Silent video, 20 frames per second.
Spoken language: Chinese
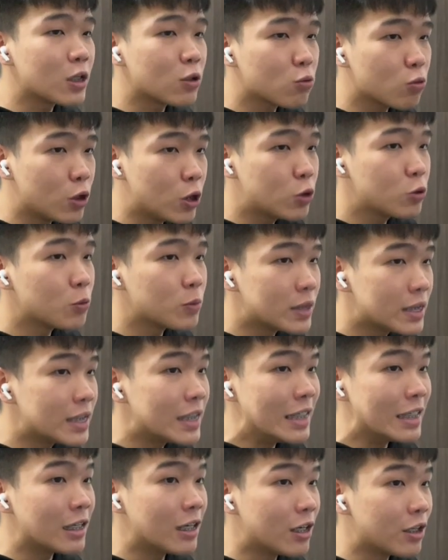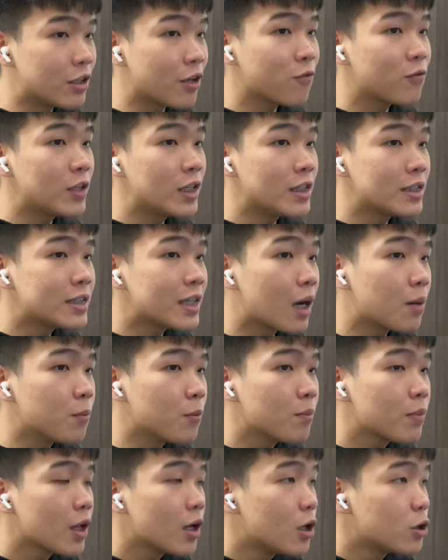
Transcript: 推出自己的 N F T 项目，